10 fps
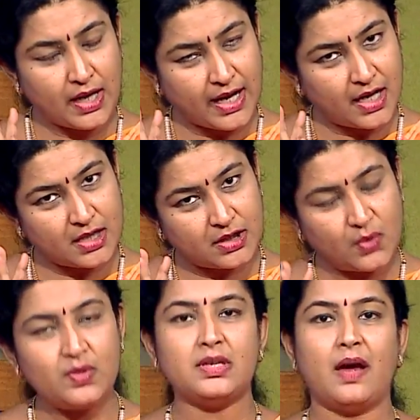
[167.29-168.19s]

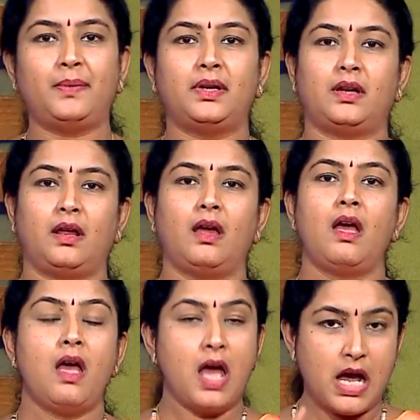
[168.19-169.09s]
கிண்ணத்தையும் சாப்பிட்டுடுறேன்
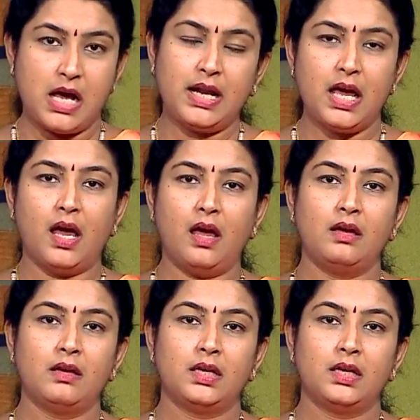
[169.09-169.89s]
ஆனால்